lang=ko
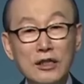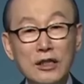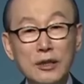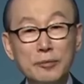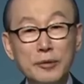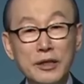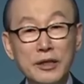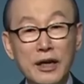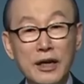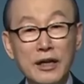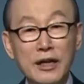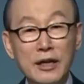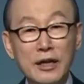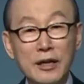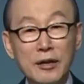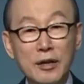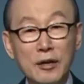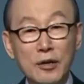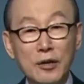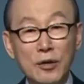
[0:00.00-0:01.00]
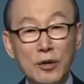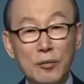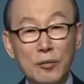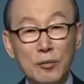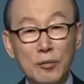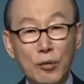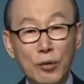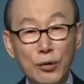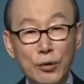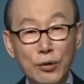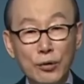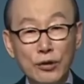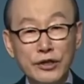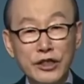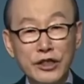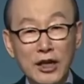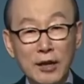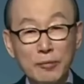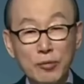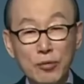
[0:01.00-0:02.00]
십자가의 모욕을
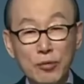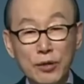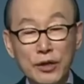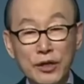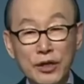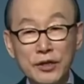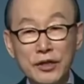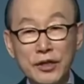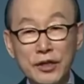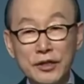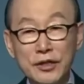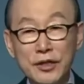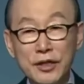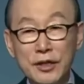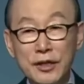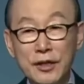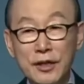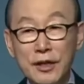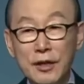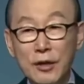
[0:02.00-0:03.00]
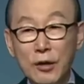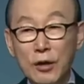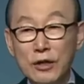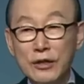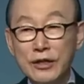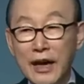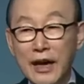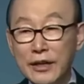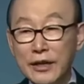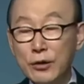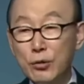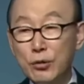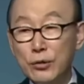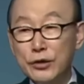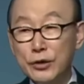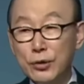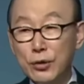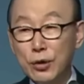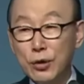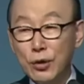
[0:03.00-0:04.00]
참고 견뎌서 다
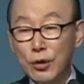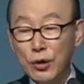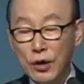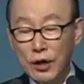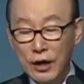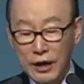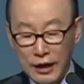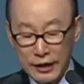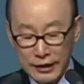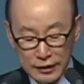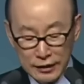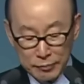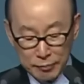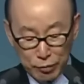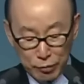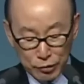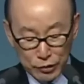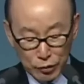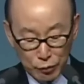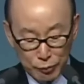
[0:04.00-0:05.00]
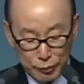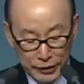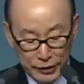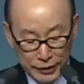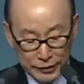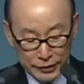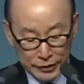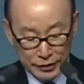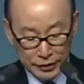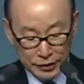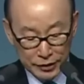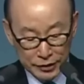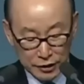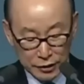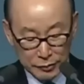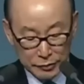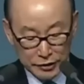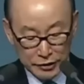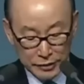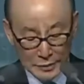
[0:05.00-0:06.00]
이루시고 하나님 보좌 우편에 앉으신
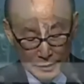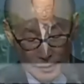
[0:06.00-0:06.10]
것입니다.